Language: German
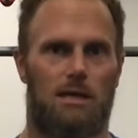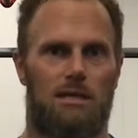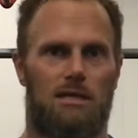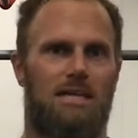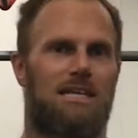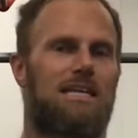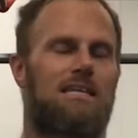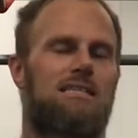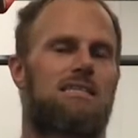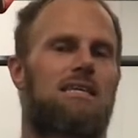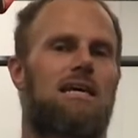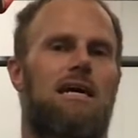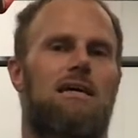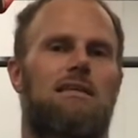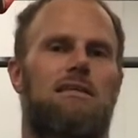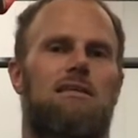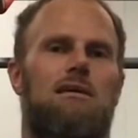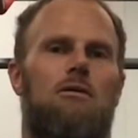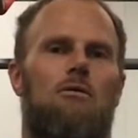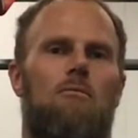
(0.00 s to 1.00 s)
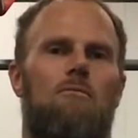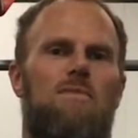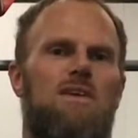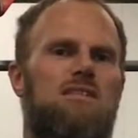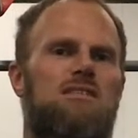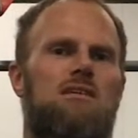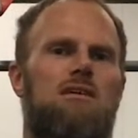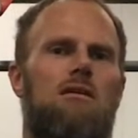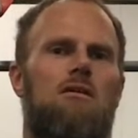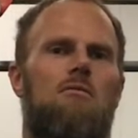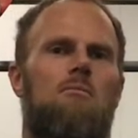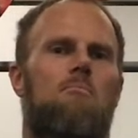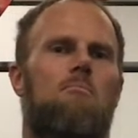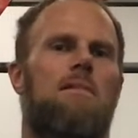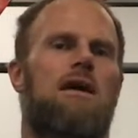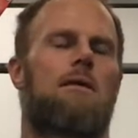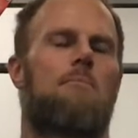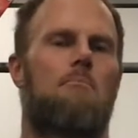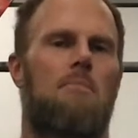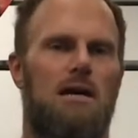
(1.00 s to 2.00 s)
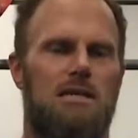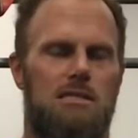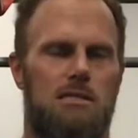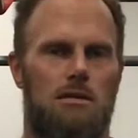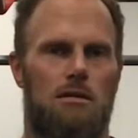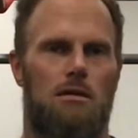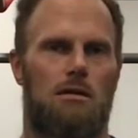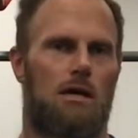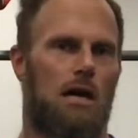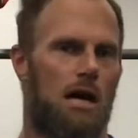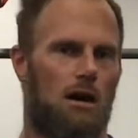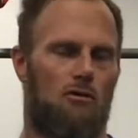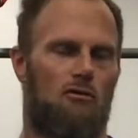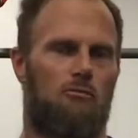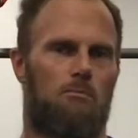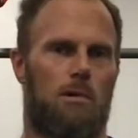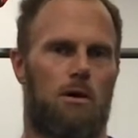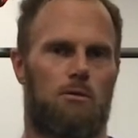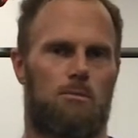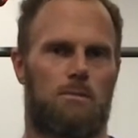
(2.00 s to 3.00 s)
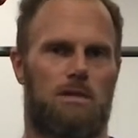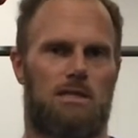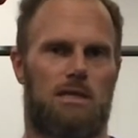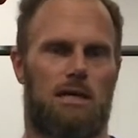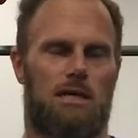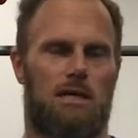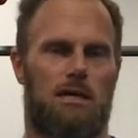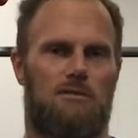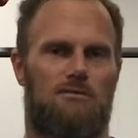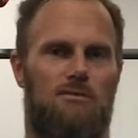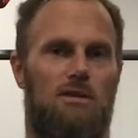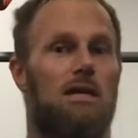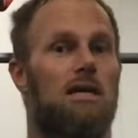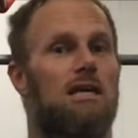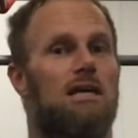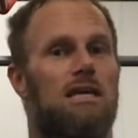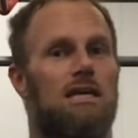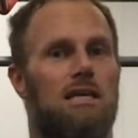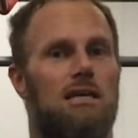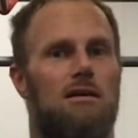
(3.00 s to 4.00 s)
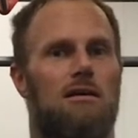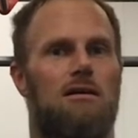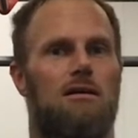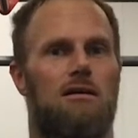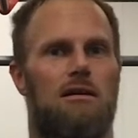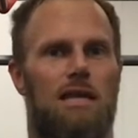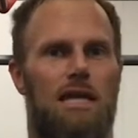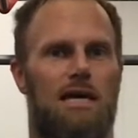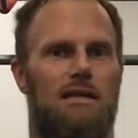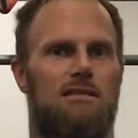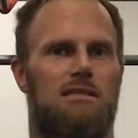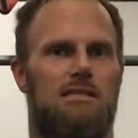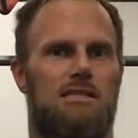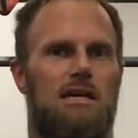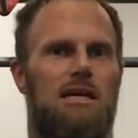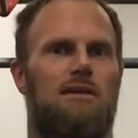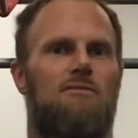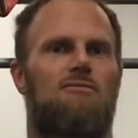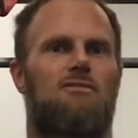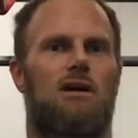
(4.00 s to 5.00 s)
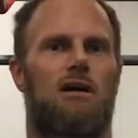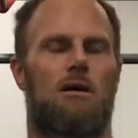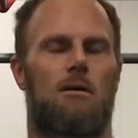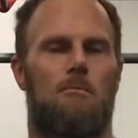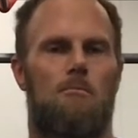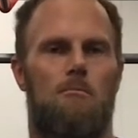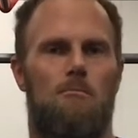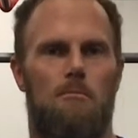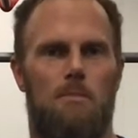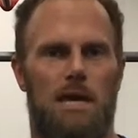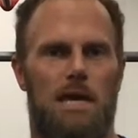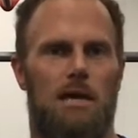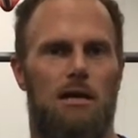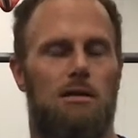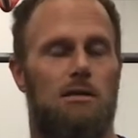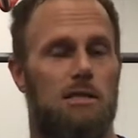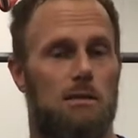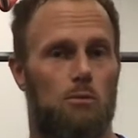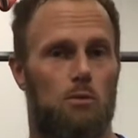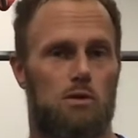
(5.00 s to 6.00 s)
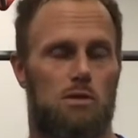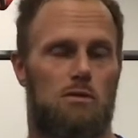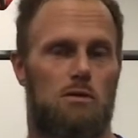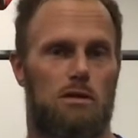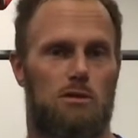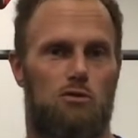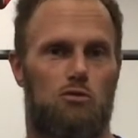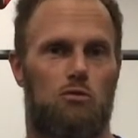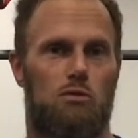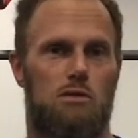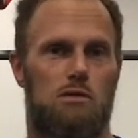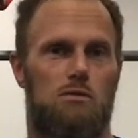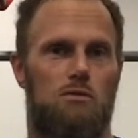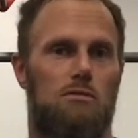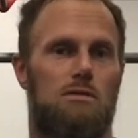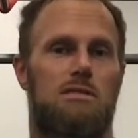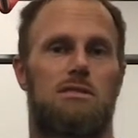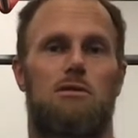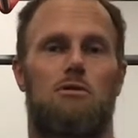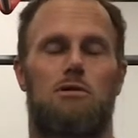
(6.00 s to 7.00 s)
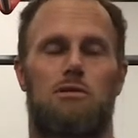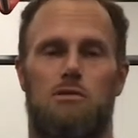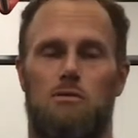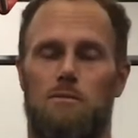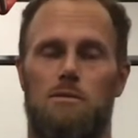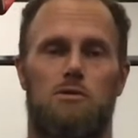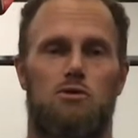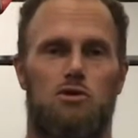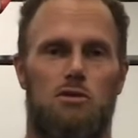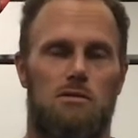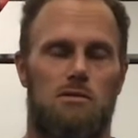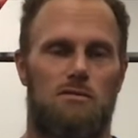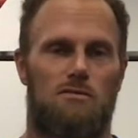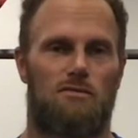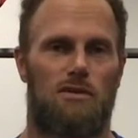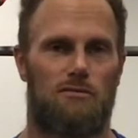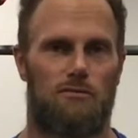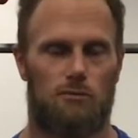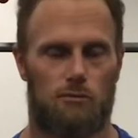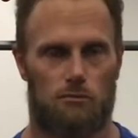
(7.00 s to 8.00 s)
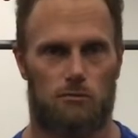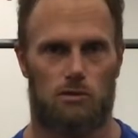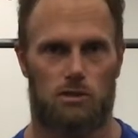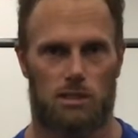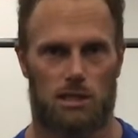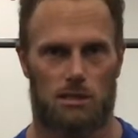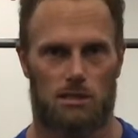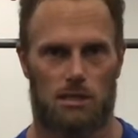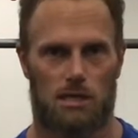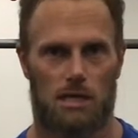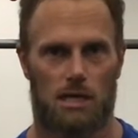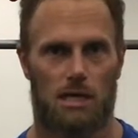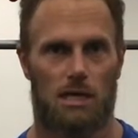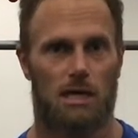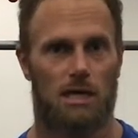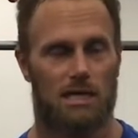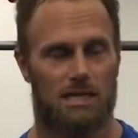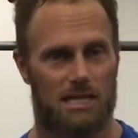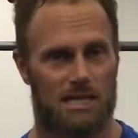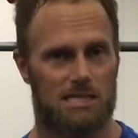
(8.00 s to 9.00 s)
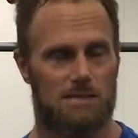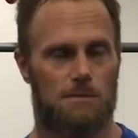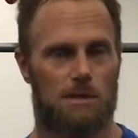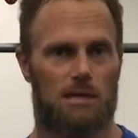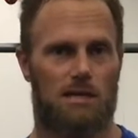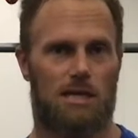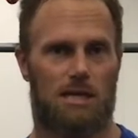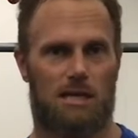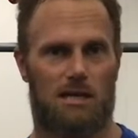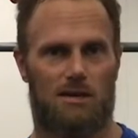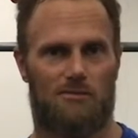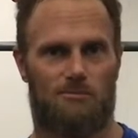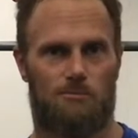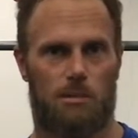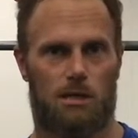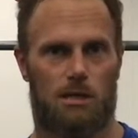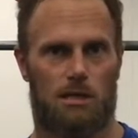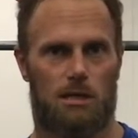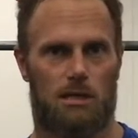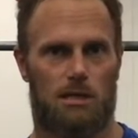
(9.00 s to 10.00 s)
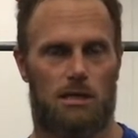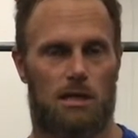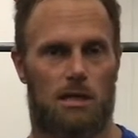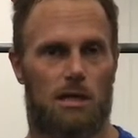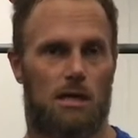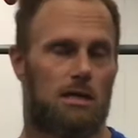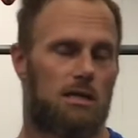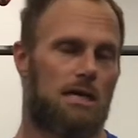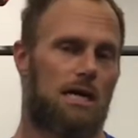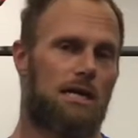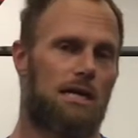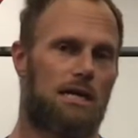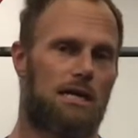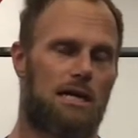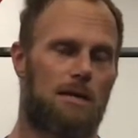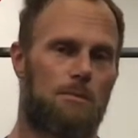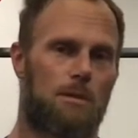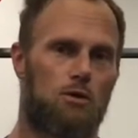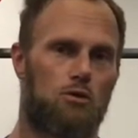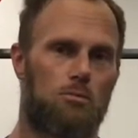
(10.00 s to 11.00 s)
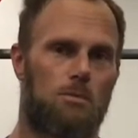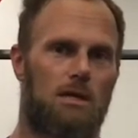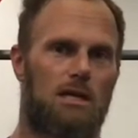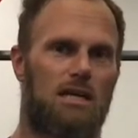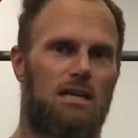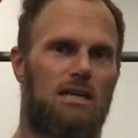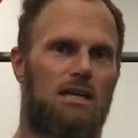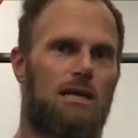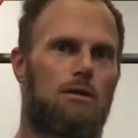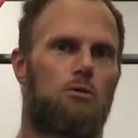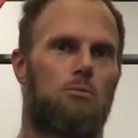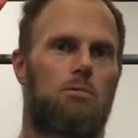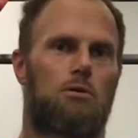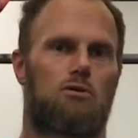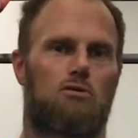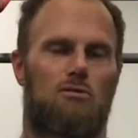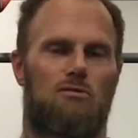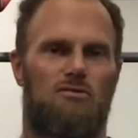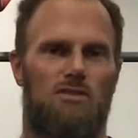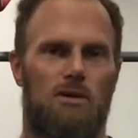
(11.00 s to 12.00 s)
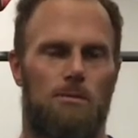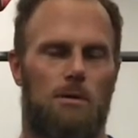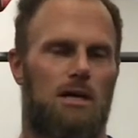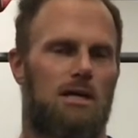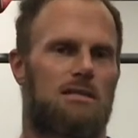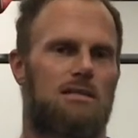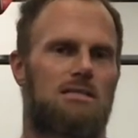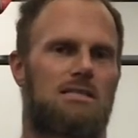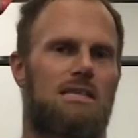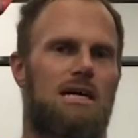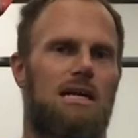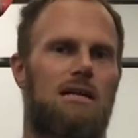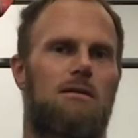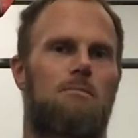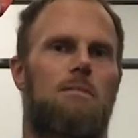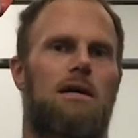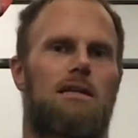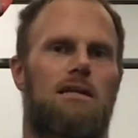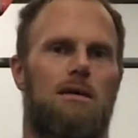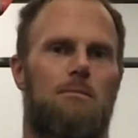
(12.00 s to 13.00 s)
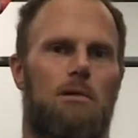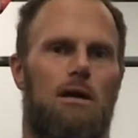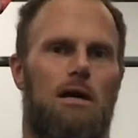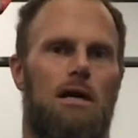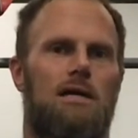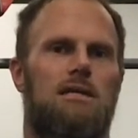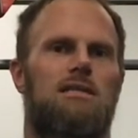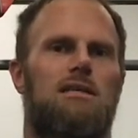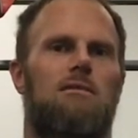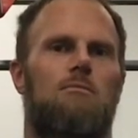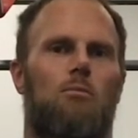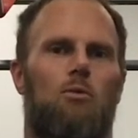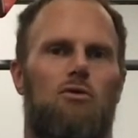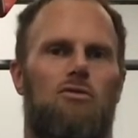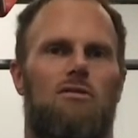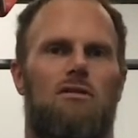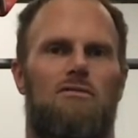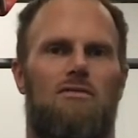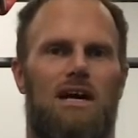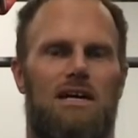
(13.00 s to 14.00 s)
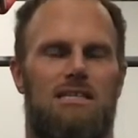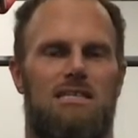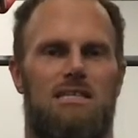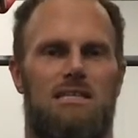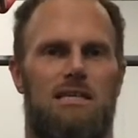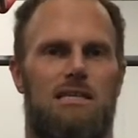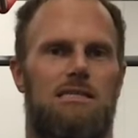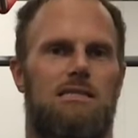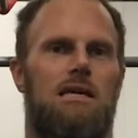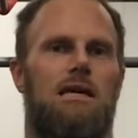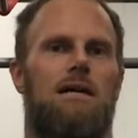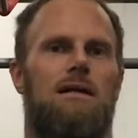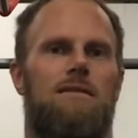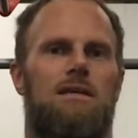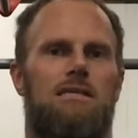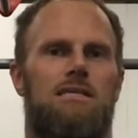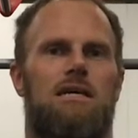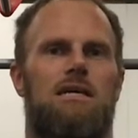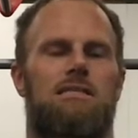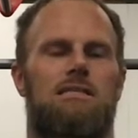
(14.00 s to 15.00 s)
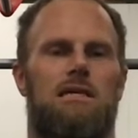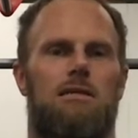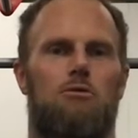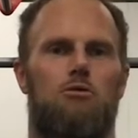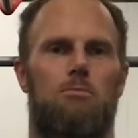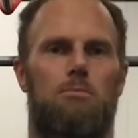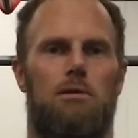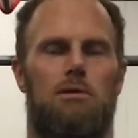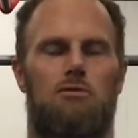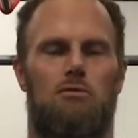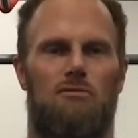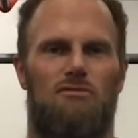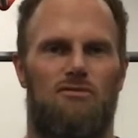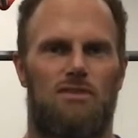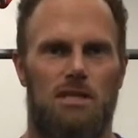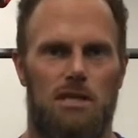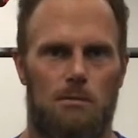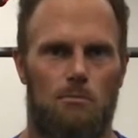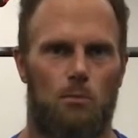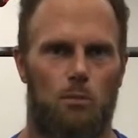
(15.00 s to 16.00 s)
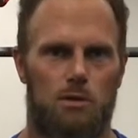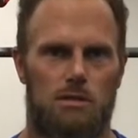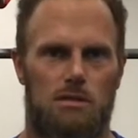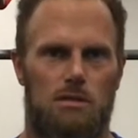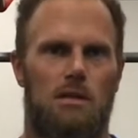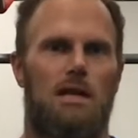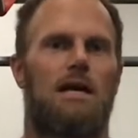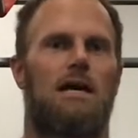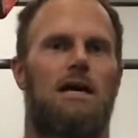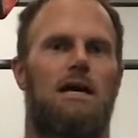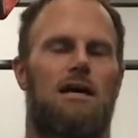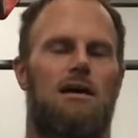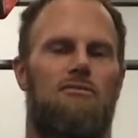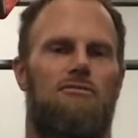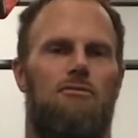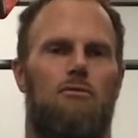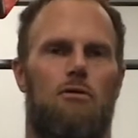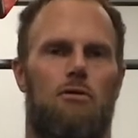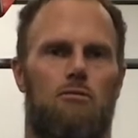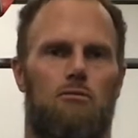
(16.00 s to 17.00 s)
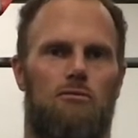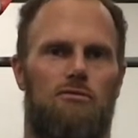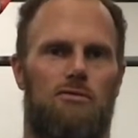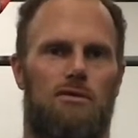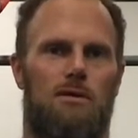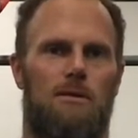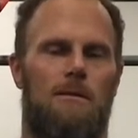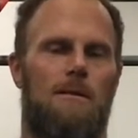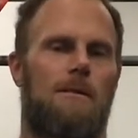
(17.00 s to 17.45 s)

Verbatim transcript: Da geht es gar nicht darum, dass ihr mehr Masse aufbaut mit der Kraft. Ihr lernt es einfach mehr, die Muskulatur zu nutzen, die euch sowieso schon zur Verfügung steht. Das wäre der Kraftbereich. Danach kann man übergehen in einen Hypertrophiebereich. Das ist allgemein der Bereich, der den Muskel wachsen lässt. Das heißt, eine Hypertrophie im Muskel hervorruft.